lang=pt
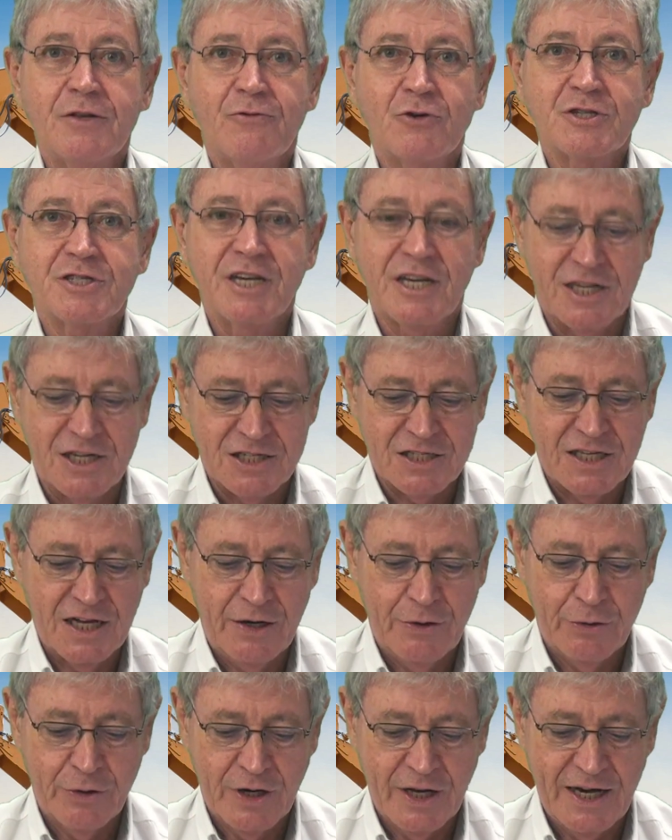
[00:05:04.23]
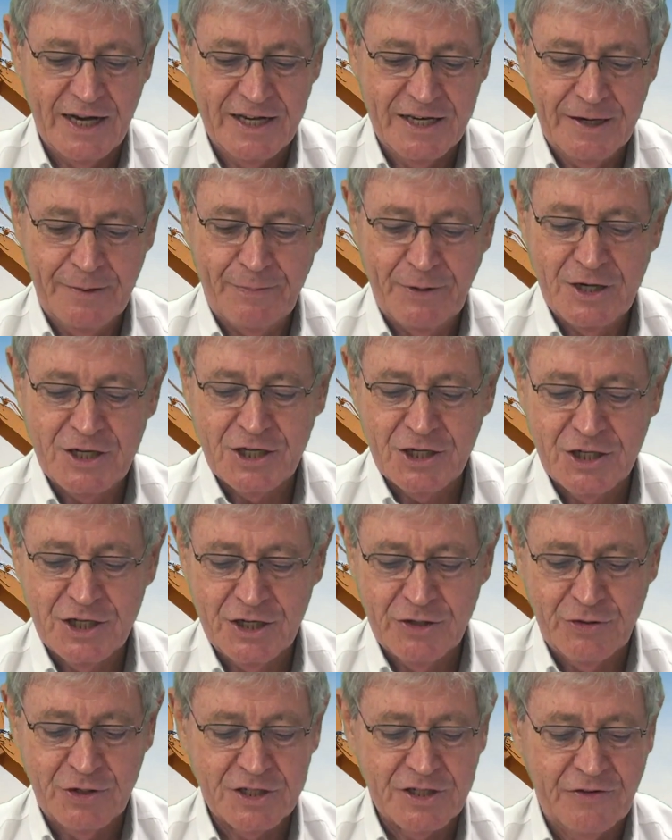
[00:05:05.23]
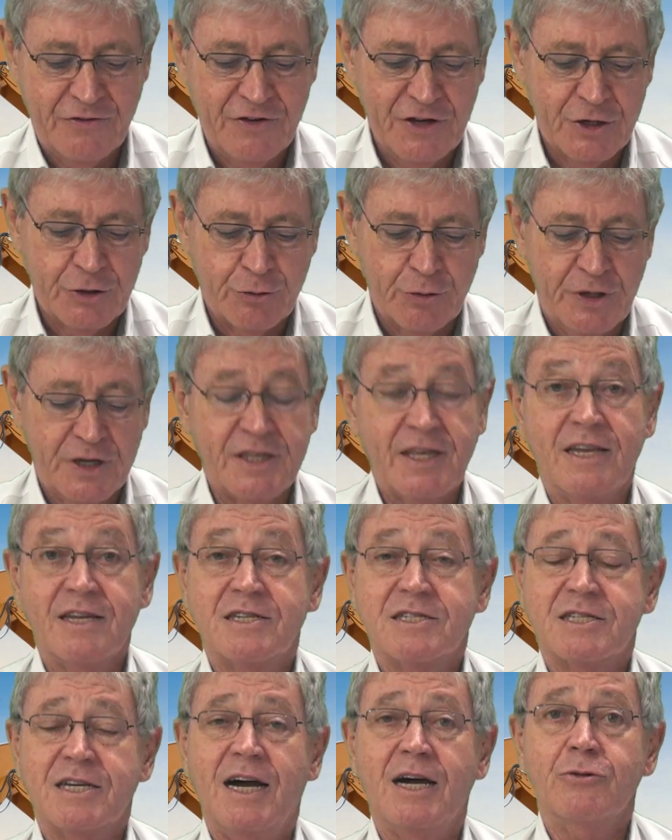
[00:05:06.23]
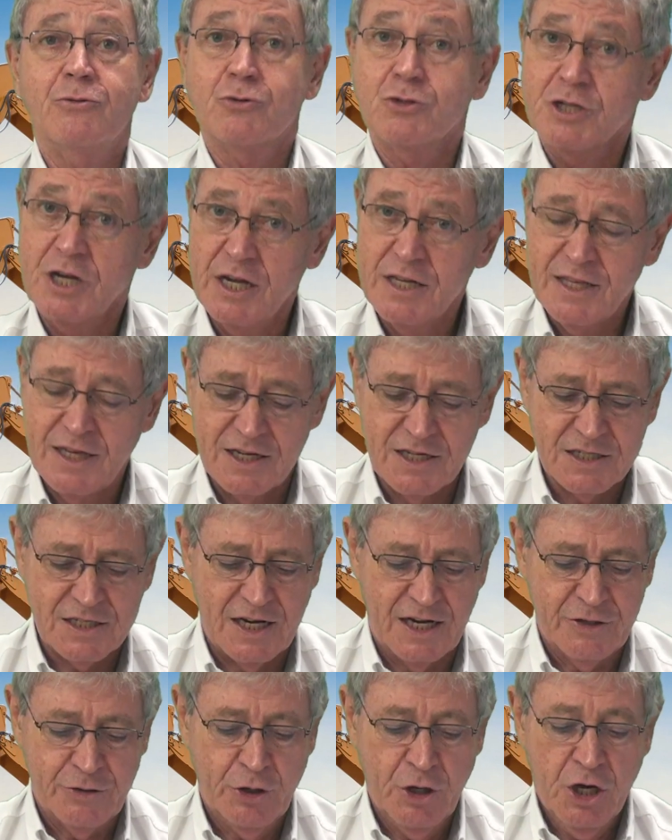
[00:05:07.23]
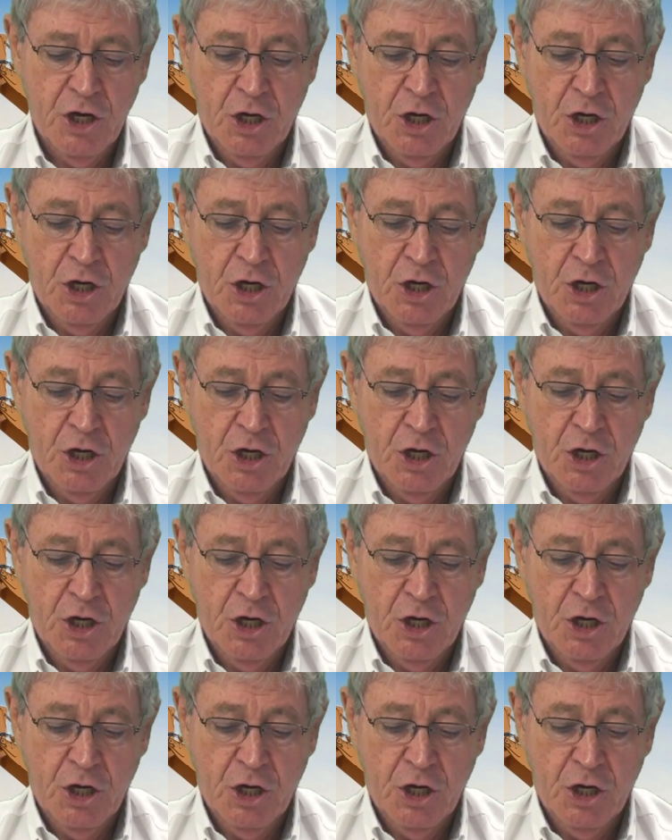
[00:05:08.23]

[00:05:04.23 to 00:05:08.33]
você que está online prestigiando este evento, é interessado, já interessado